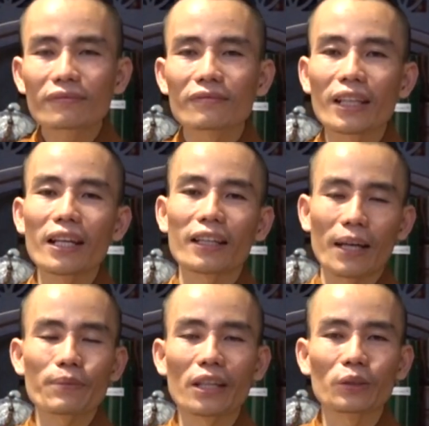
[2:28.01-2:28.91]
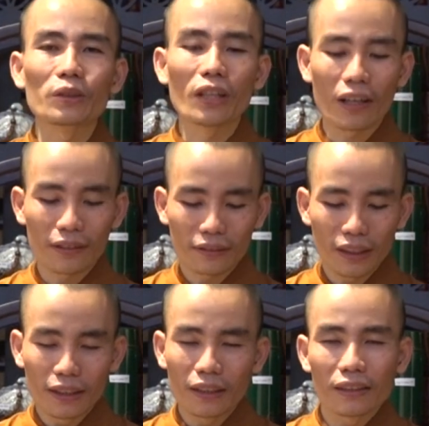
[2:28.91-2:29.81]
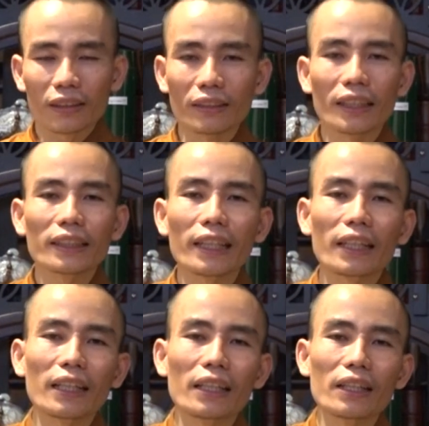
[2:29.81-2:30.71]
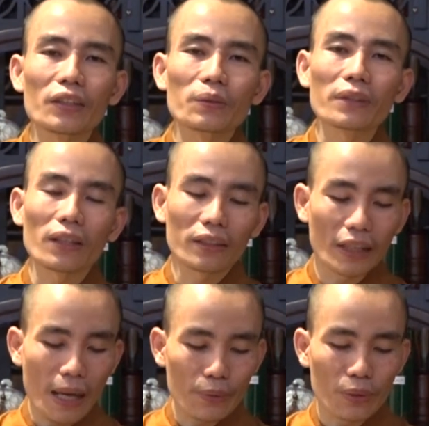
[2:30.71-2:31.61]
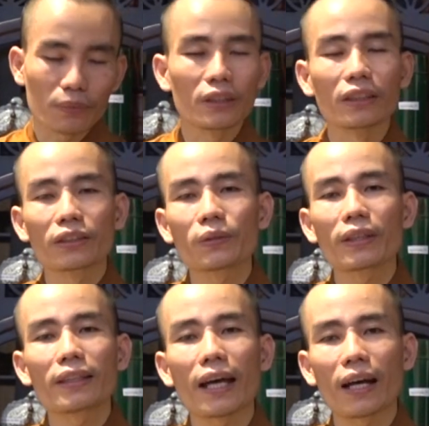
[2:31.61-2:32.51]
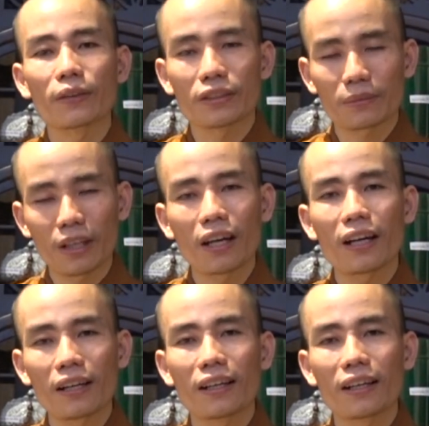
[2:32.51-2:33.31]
Và đây là cảm nhận của con. Thử lắng nghe, chúng ta có thể áp dụng được chút ít nào trong đó